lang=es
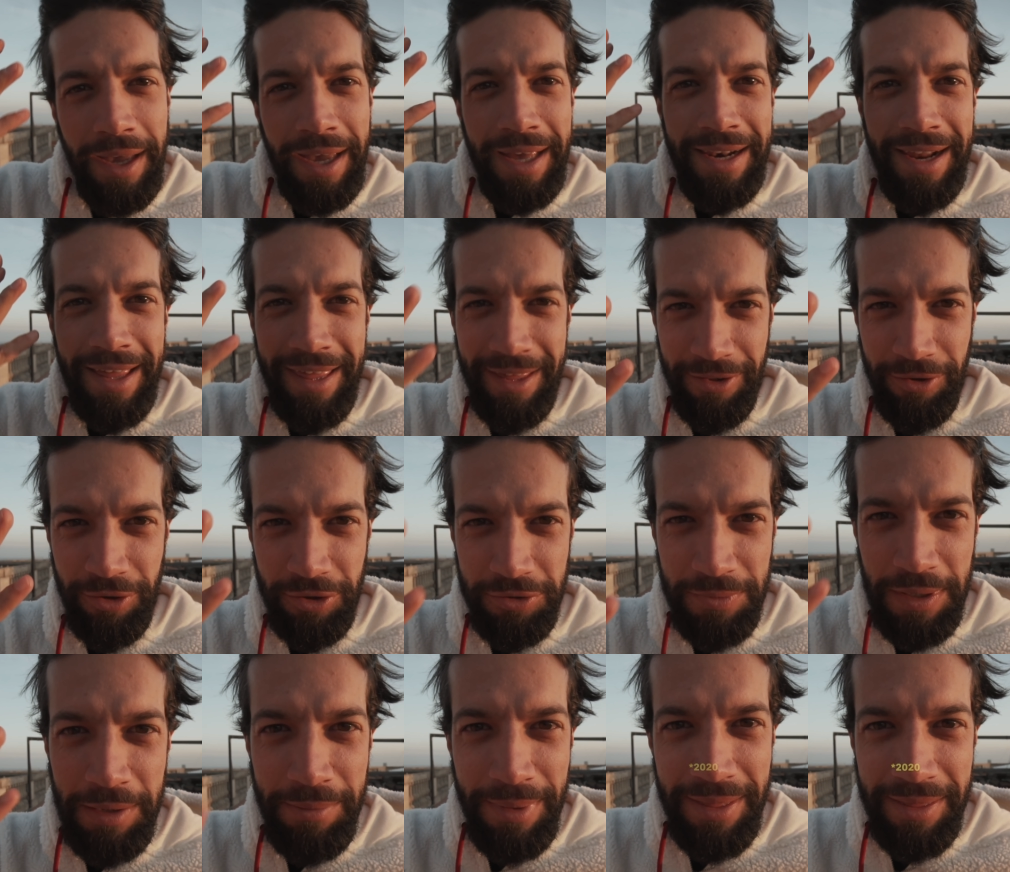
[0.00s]
en la del
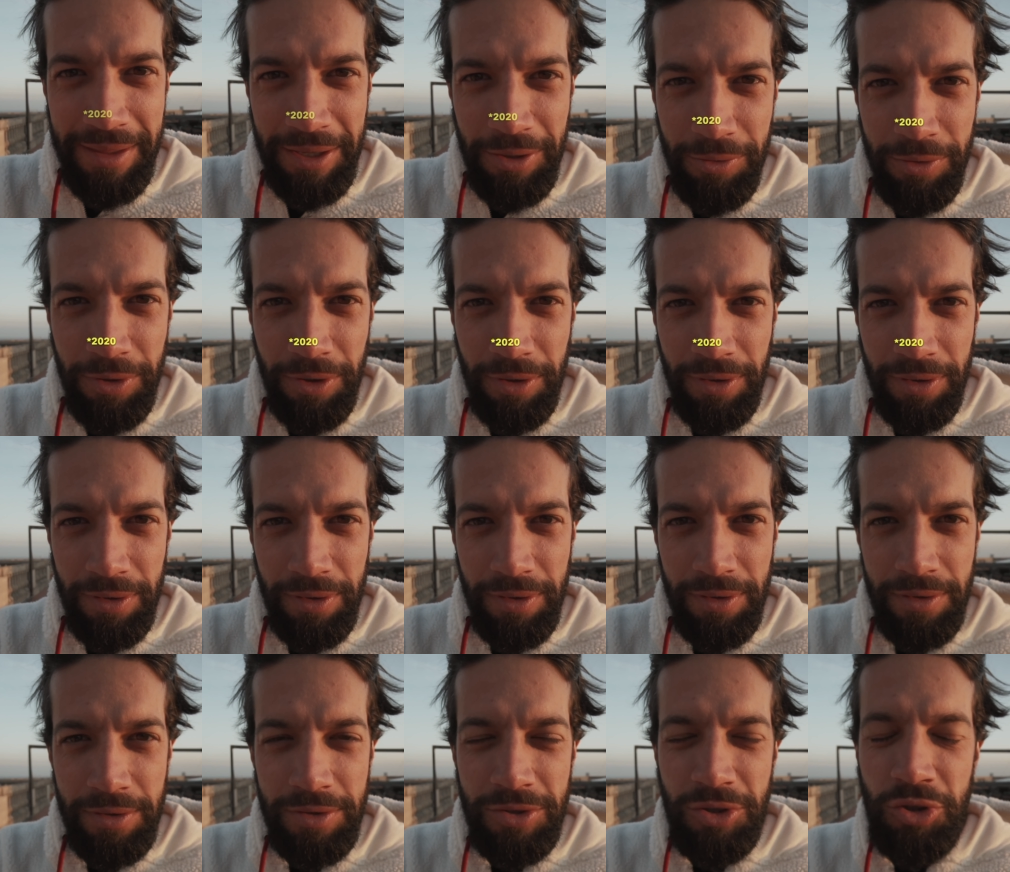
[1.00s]
2021.
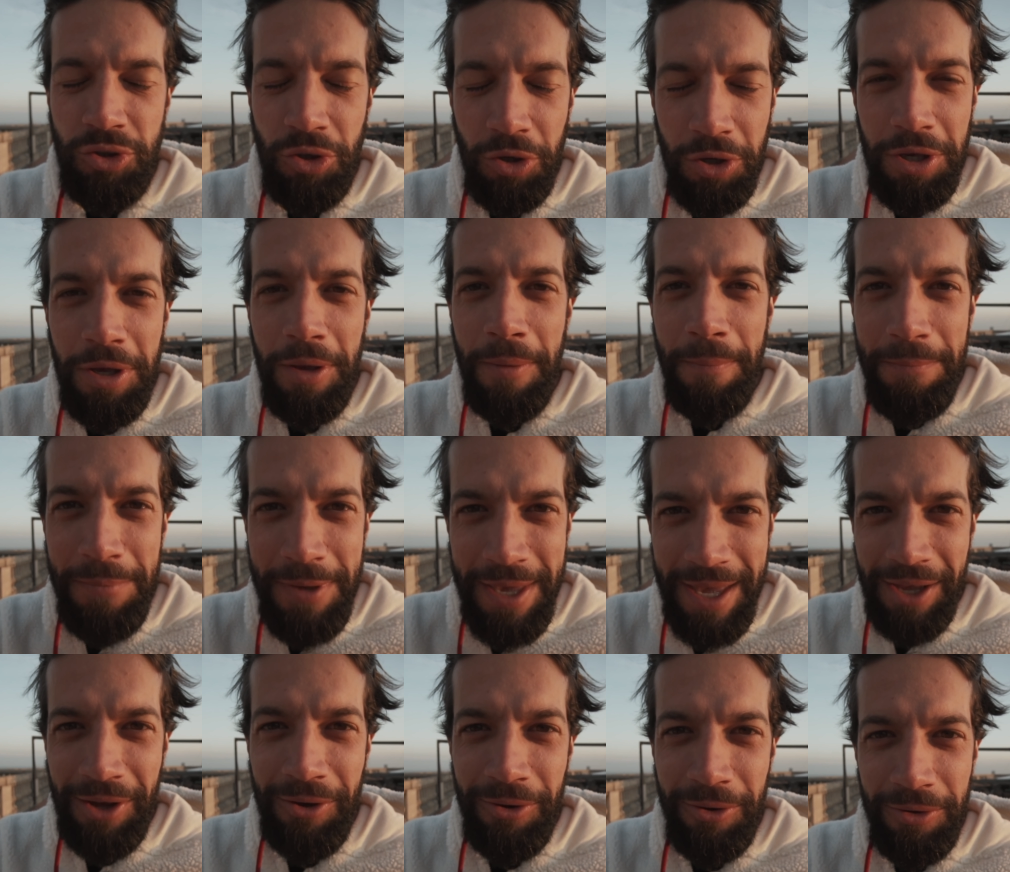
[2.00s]
Soy
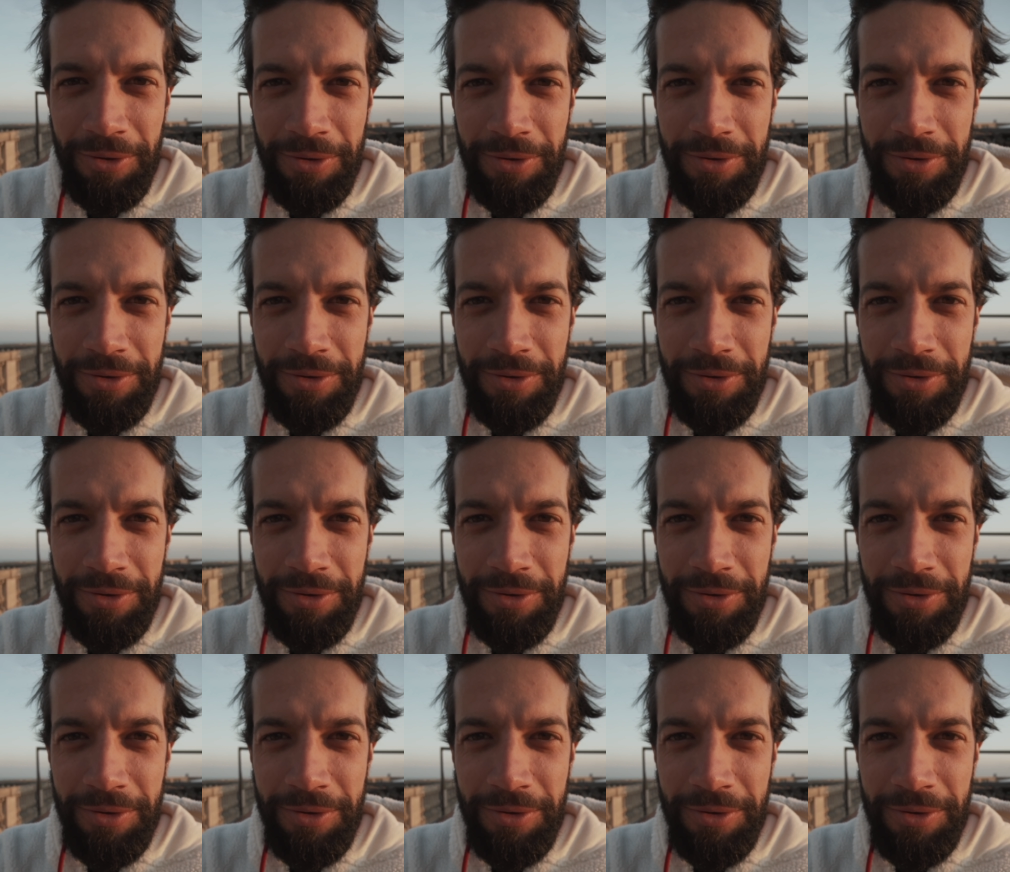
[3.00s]
viejo.